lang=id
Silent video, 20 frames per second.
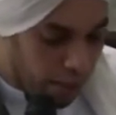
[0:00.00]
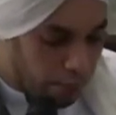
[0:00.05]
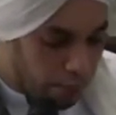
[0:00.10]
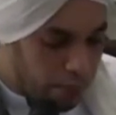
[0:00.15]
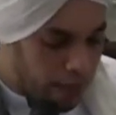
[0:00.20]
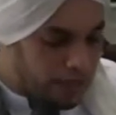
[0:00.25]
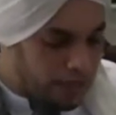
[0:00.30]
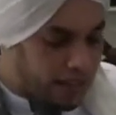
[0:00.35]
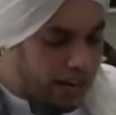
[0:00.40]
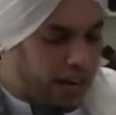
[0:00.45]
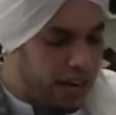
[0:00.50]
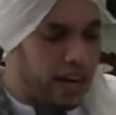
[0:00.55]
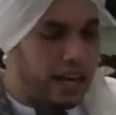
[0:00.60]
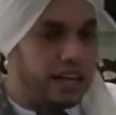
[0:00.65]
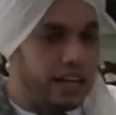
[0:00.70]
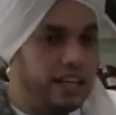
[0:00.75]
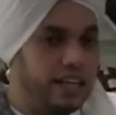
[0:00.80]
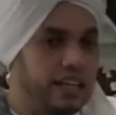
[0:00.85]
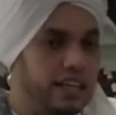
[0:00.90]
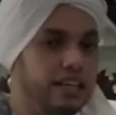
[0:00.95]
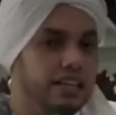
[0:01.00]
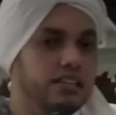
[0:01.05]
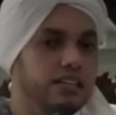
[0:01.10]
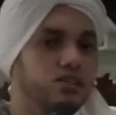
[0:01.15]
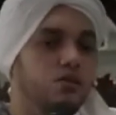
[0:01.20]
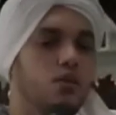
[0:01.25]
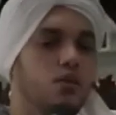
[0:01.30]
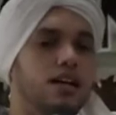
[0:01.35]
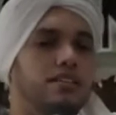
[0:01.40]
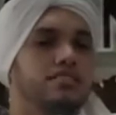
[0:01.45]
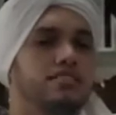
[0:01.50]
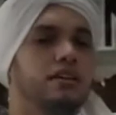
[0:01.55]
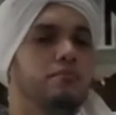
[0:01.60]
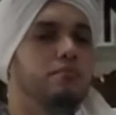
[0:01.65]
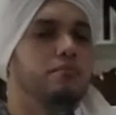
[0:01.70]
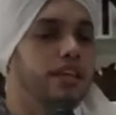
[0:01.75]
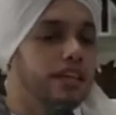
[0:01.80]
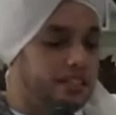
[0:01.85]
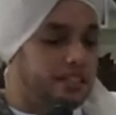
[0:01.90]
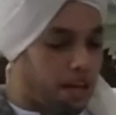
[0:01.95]
bid'ah ini wajib
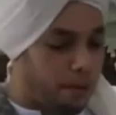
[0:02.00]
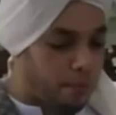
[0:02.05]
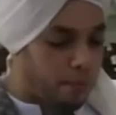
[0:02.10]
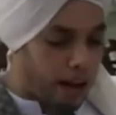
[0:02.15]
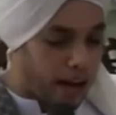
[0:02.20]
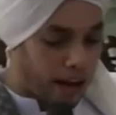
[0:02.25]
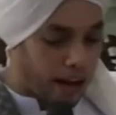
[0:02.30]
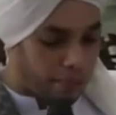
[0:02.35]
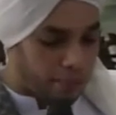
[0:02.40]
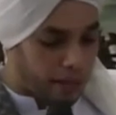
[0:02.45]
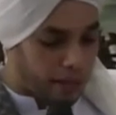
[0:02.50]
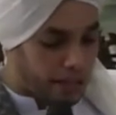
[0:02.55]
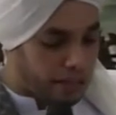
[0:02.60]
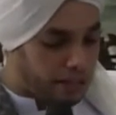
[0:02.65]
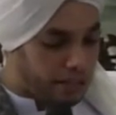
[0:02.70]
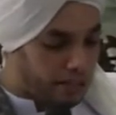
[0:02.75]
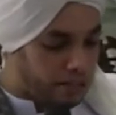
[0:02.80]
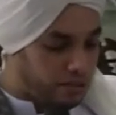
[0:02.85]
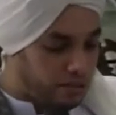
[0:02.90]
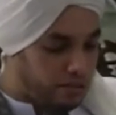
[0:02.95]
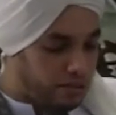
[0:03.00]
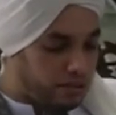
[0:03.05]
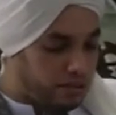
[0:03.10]
kita pahami.